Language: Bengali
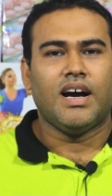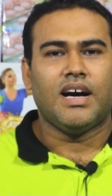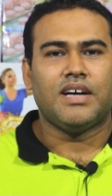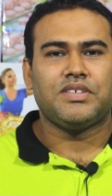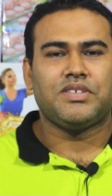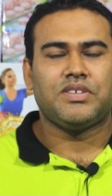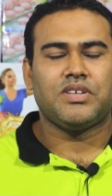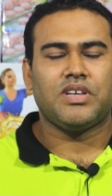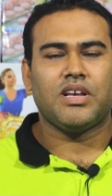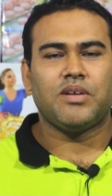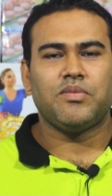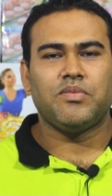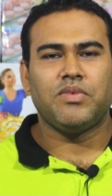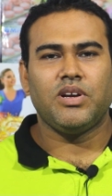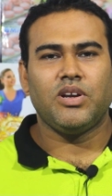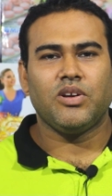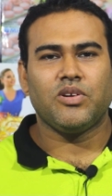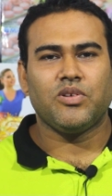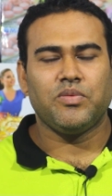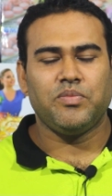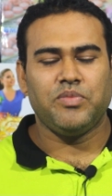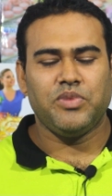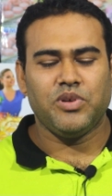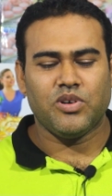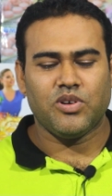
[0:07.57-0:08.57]
আসসালামু
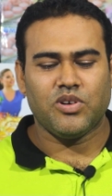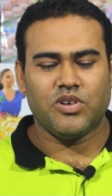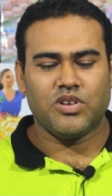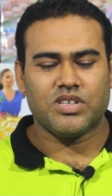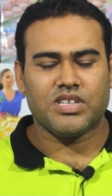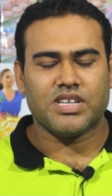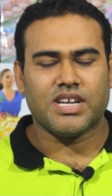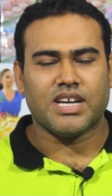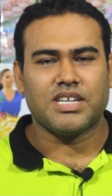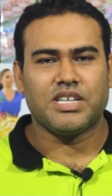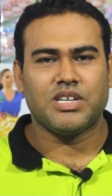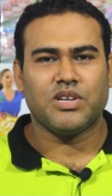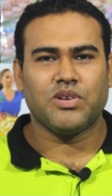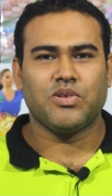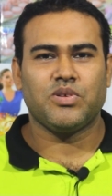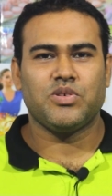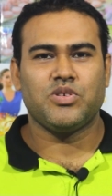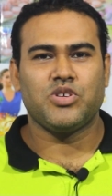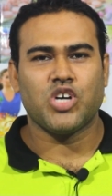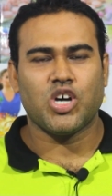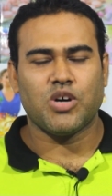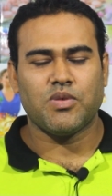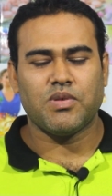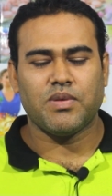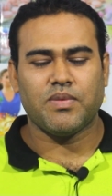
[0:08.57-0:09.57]
আলাইকুম ভিউয়ার্স আশা করি
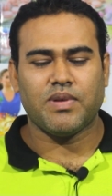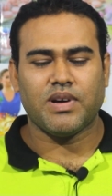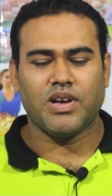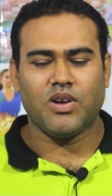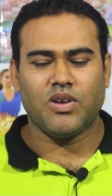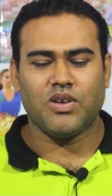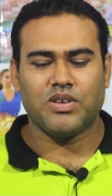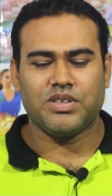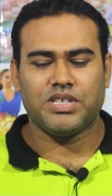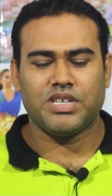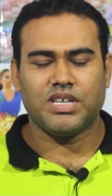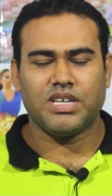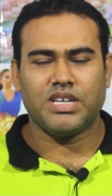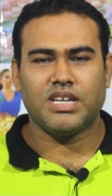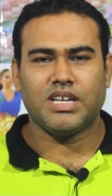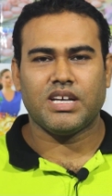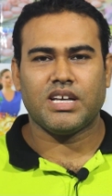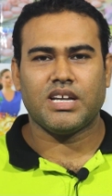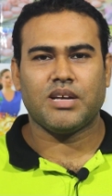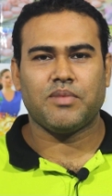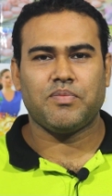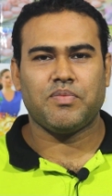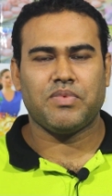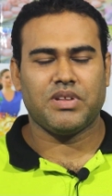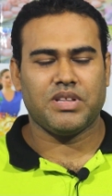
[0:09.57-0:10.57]
সবাই ভালো আছেন
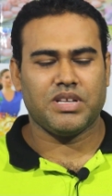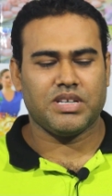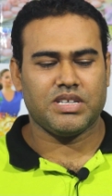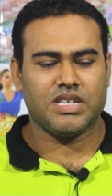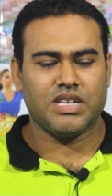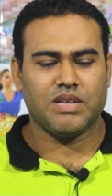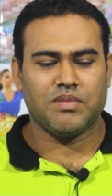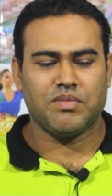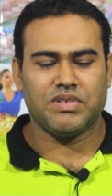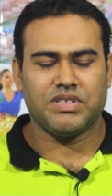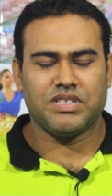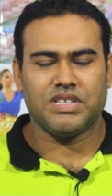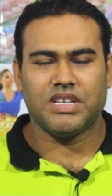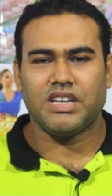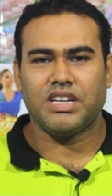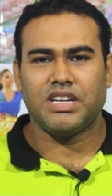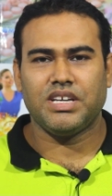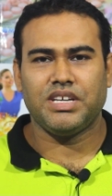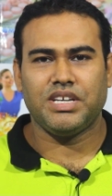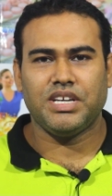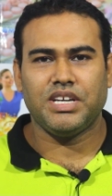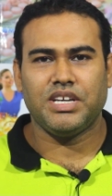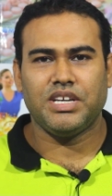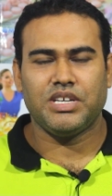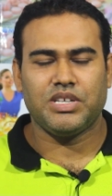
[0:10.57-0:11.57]
আর আপনারা দেখছেন আমার চ্যানেল
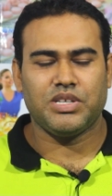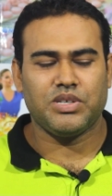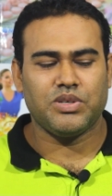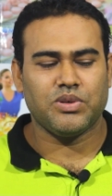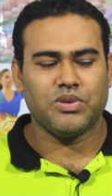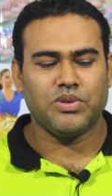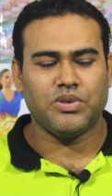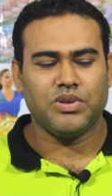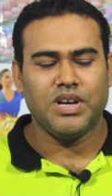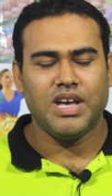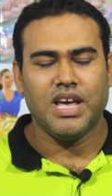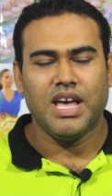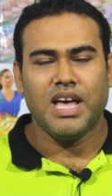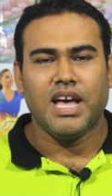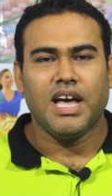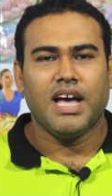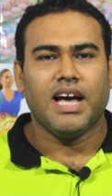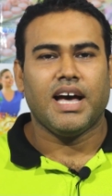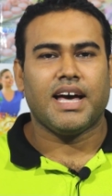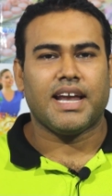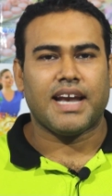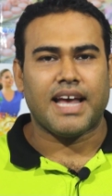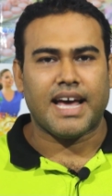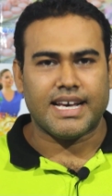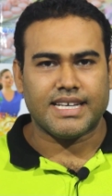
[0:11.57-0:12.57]
ডিএন স্টোর
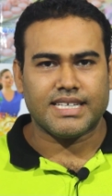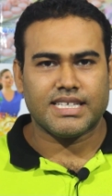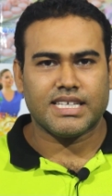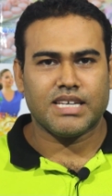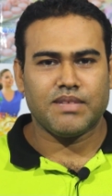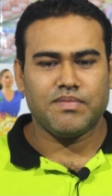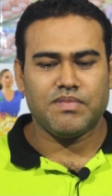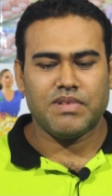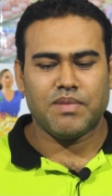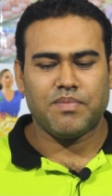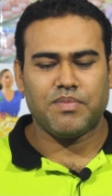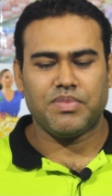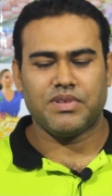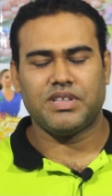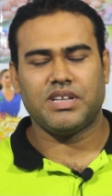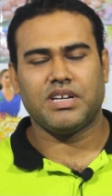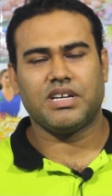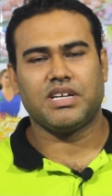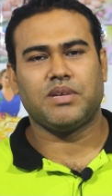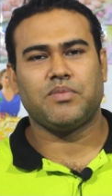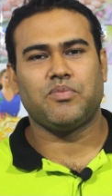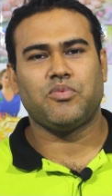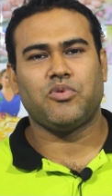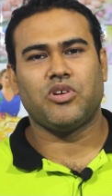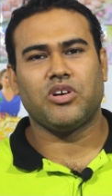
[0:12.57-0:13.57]
আর আজকে আমি আপনাদের
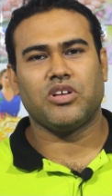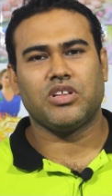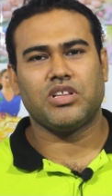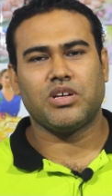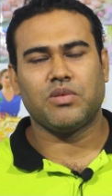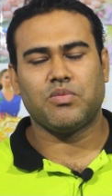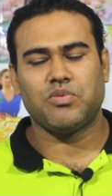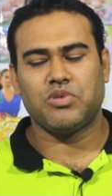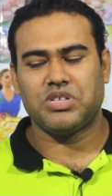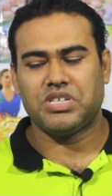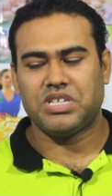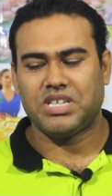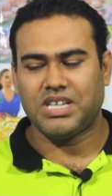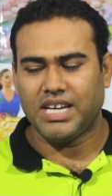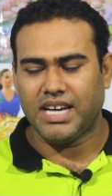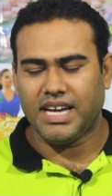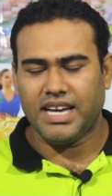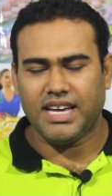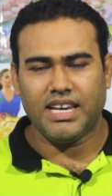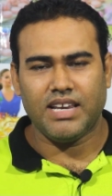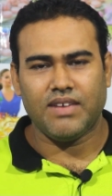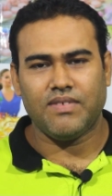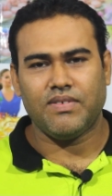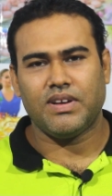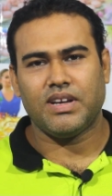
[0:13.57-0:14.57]
একটা প্রোডাক্ট দেখবো সেই
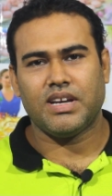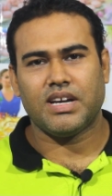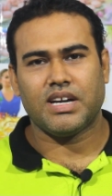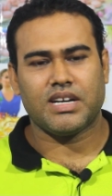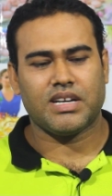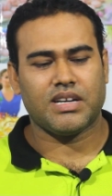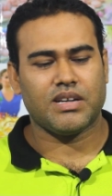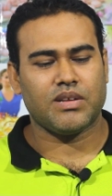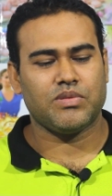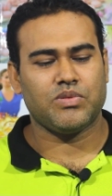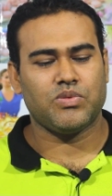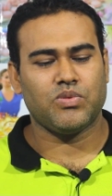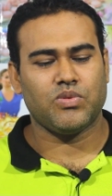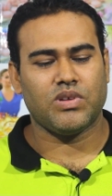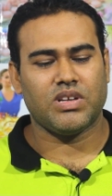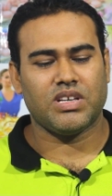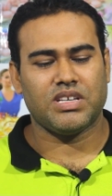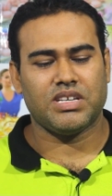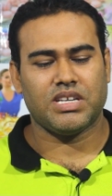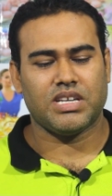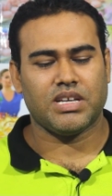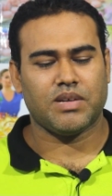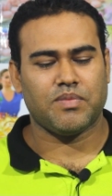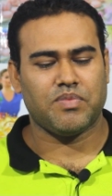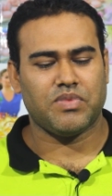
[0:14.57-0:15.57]
লেভেলের একটা চুলা
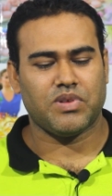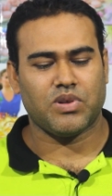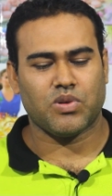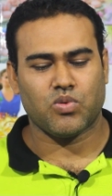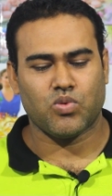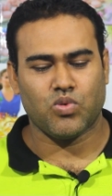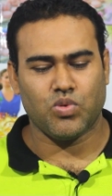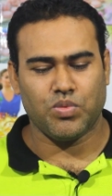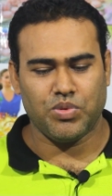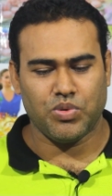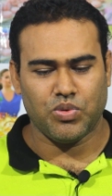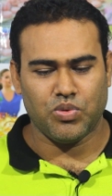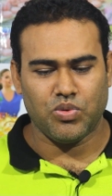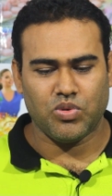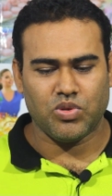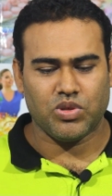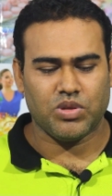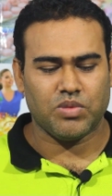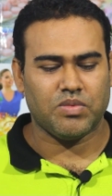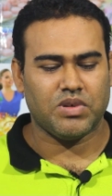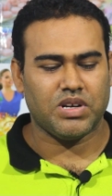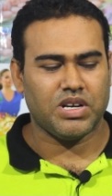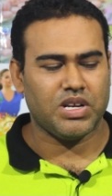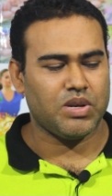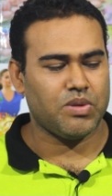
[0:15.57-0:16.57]
যেটা আপনার খুবই উন্নত
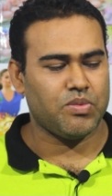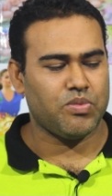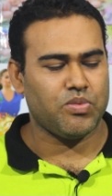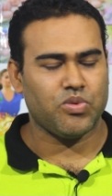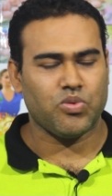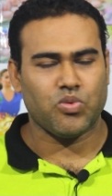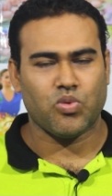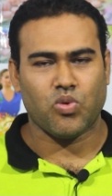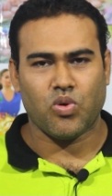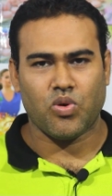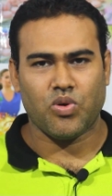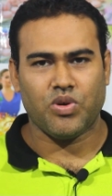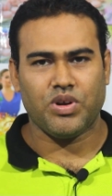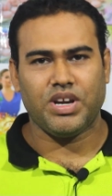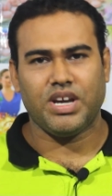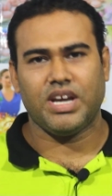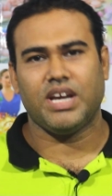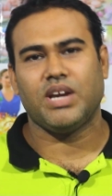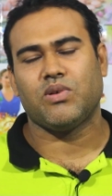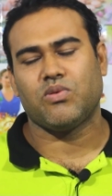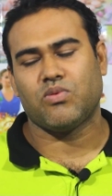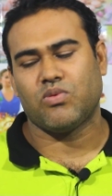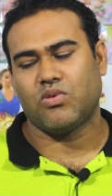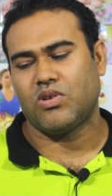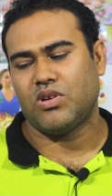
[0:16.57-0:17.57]
মানের এবং
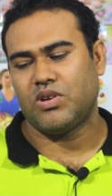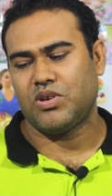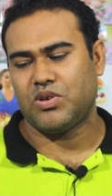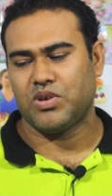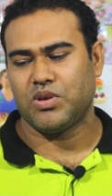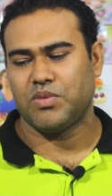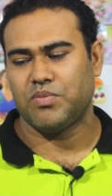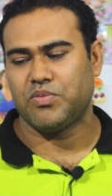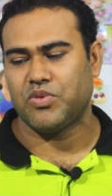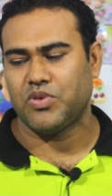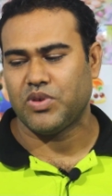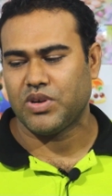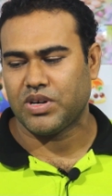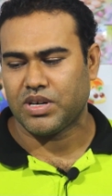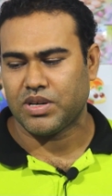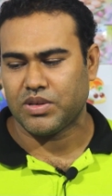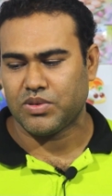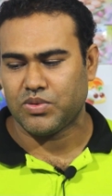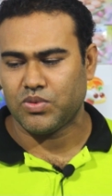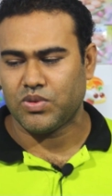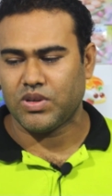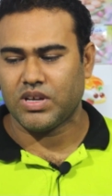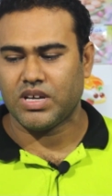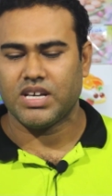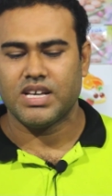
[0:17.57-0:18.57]
অনেক কোয়ালিটি সম্পন্ন একটা
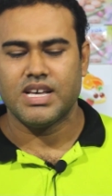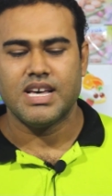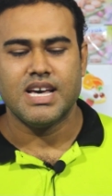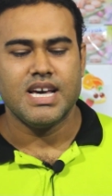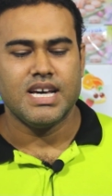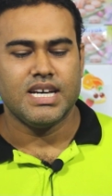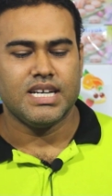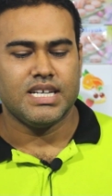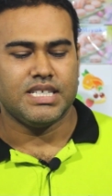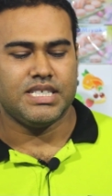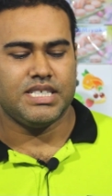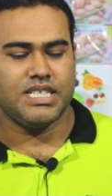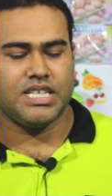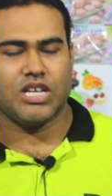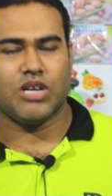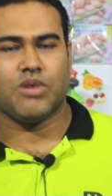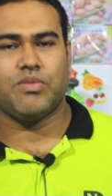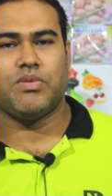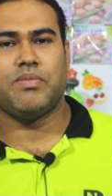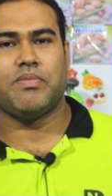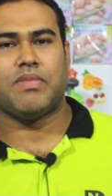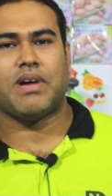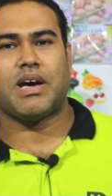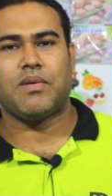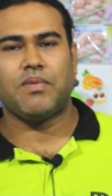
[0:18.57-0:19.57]
চুলা যেটা
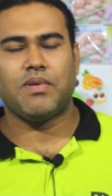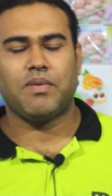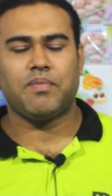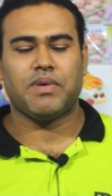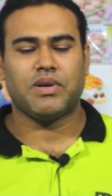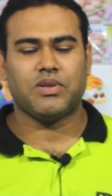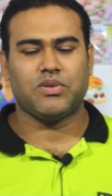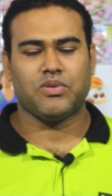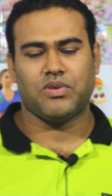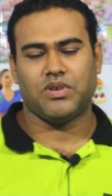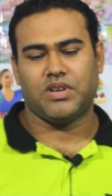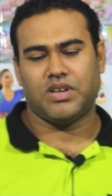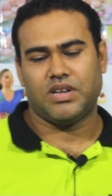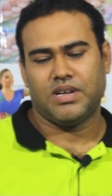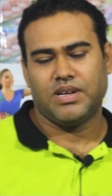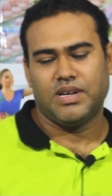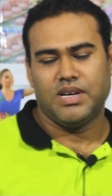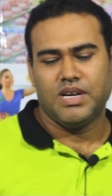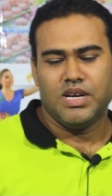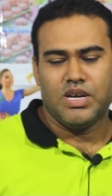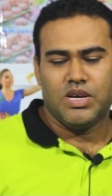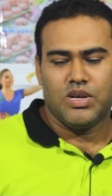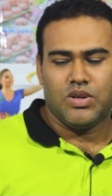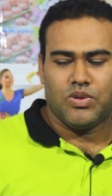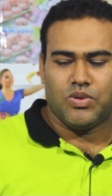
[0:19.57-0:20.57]
হবে মার্বেল পাথরের
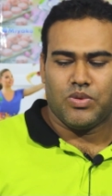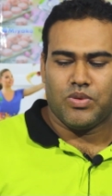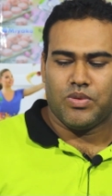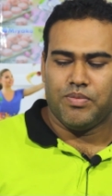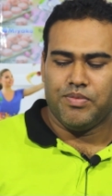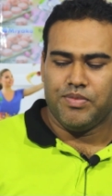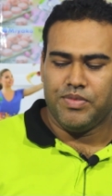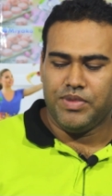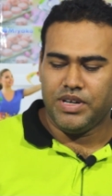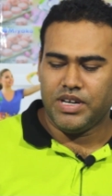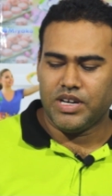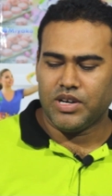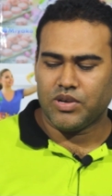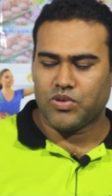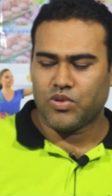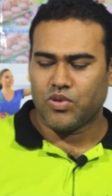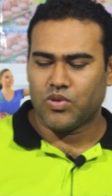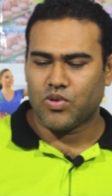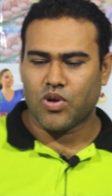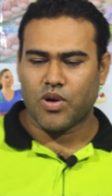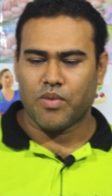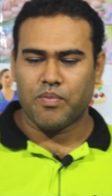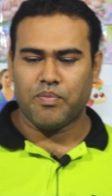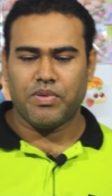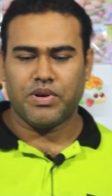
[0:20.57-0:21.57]
তো মিয়াকো
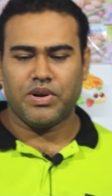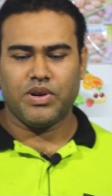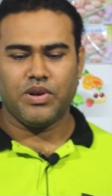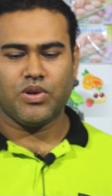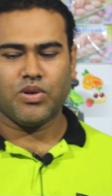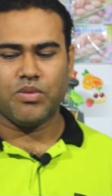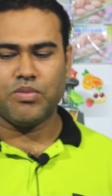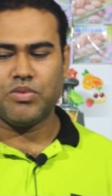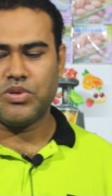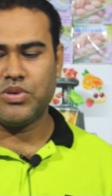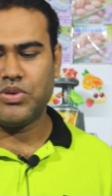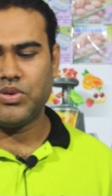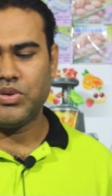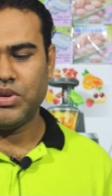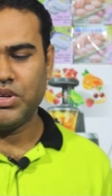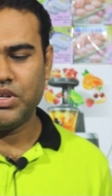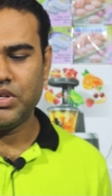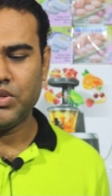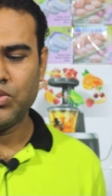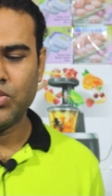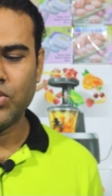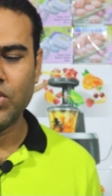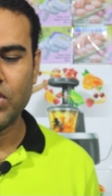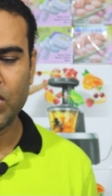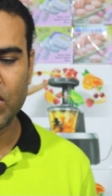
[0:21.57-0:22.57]
কোম্পানির অবশ্যই
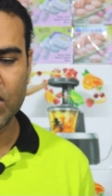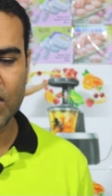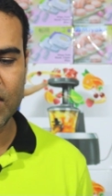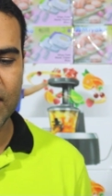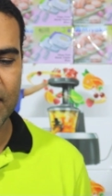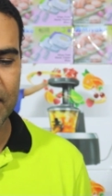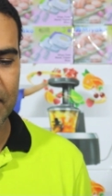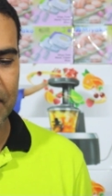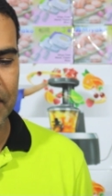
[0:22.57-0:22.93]
চুলাটা